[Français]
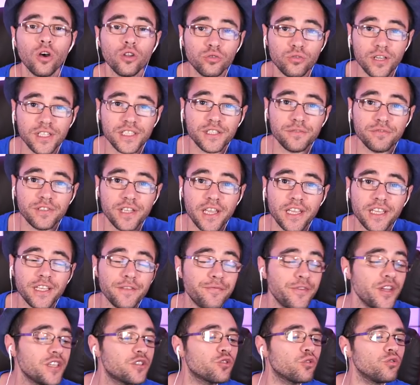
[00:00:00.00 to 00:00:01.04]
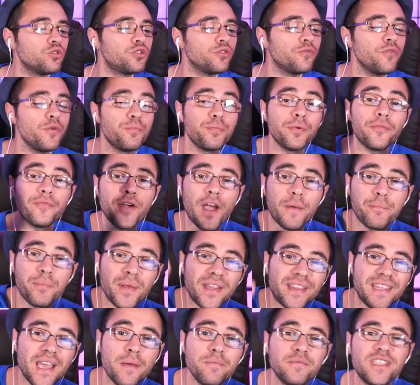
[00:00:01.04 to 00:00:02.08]
En tout cas, si vous avez kiffé, je compte sur vous pour faire
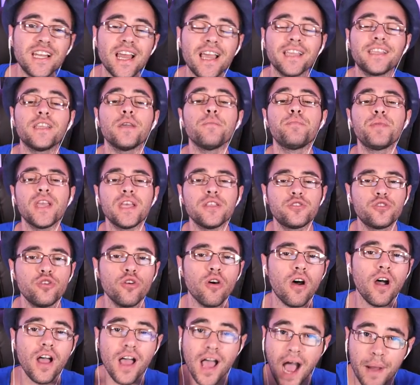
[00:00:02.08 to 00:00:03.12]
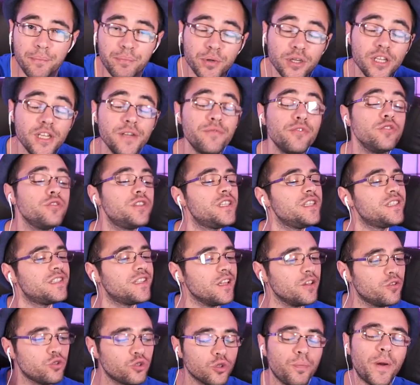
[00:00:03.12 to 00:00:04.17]
péter un petit like, bien sûr. Abonnez-vous si ce
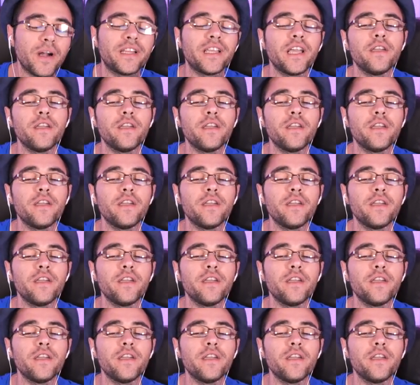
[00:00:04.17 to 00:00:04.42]
n'est toujours pas le